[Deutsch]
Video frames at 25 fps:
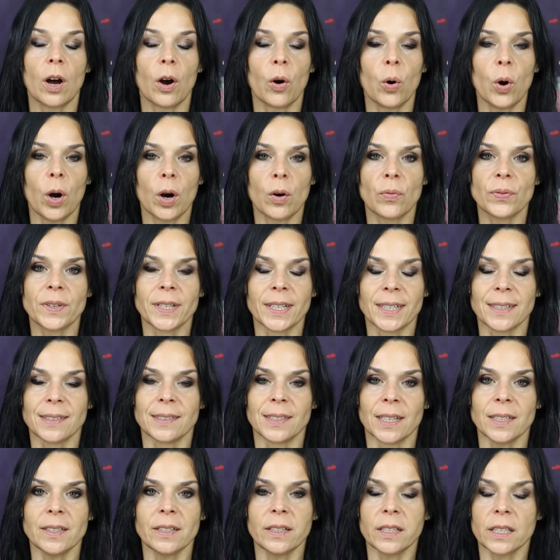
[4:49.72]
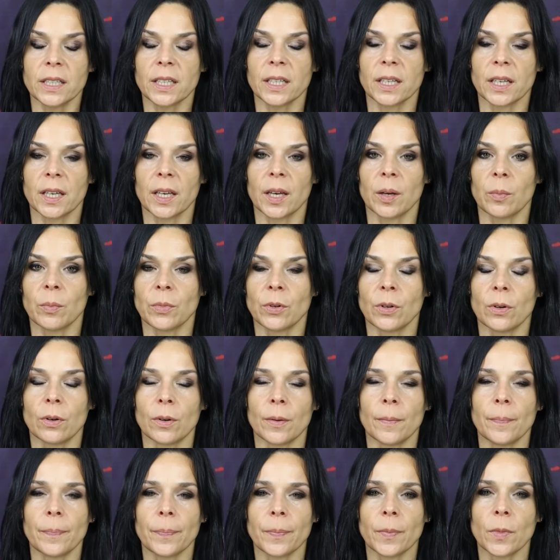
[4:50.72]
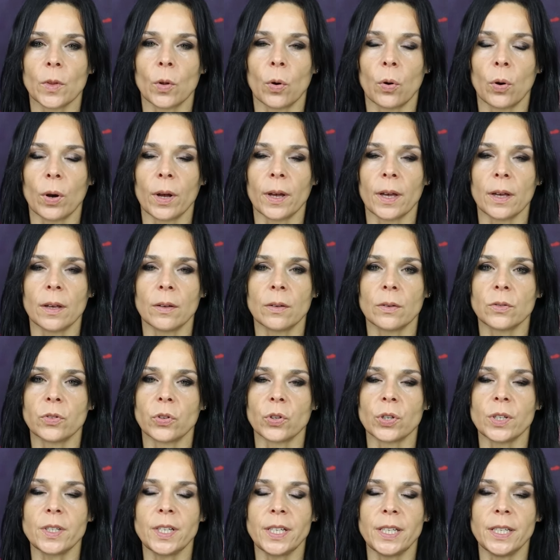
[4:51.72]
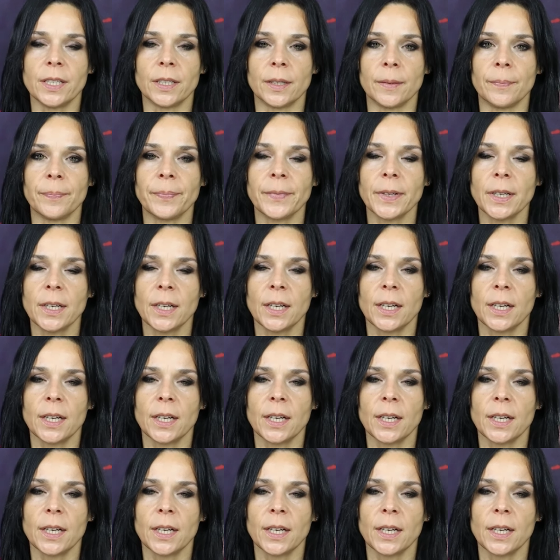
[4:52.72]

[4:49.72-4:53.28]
auch auf der gesetzlichen Ebene neu sortieren.